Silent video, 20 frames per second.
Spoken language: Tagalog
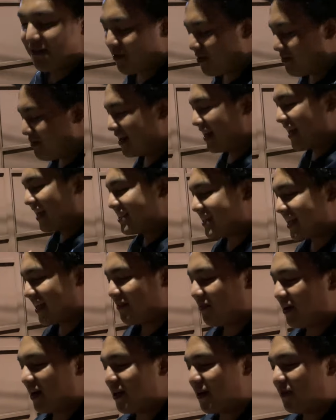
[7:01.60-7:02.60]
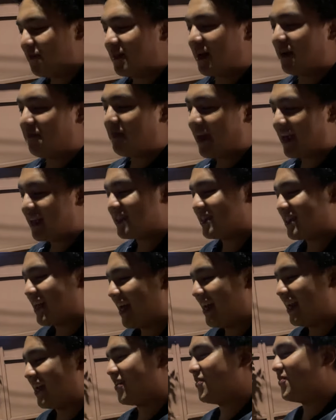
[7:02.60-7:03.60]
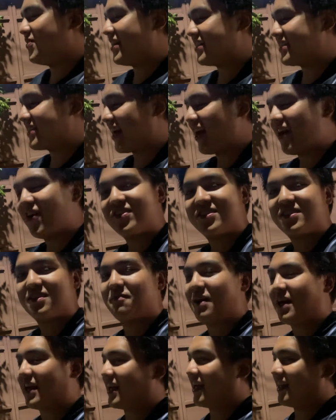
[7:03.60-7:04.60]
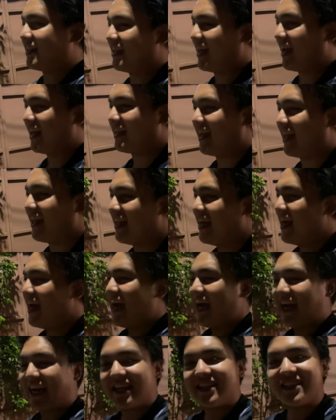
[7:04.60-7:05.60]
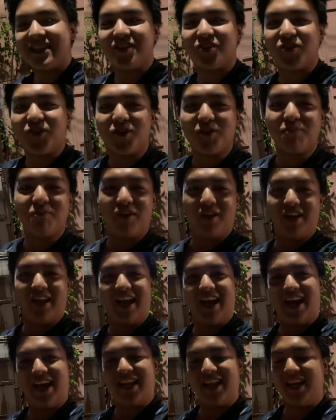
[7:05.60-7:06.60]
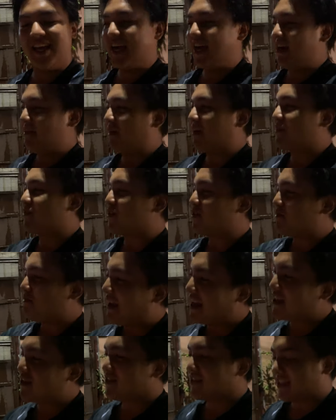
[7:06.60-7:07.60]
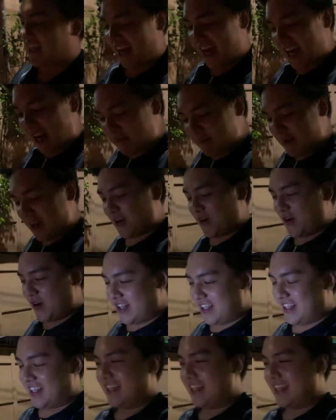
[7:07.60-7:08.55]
Mover XN, one of the best selling units ngayon sa market natin. Kasi sure ball yan. May suspension sa harap, likod.